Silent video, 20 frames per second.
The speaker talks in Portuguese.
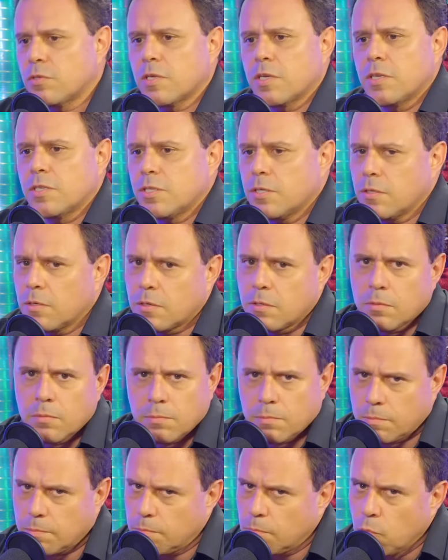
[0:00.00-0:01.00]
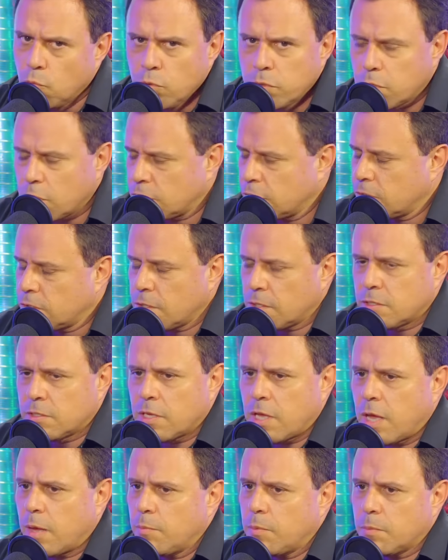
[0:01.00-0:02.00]
que é a agenda que muita gente já
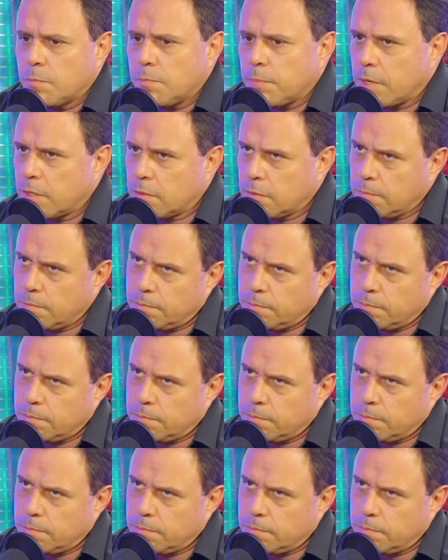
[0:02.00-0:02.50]
sabe, pra,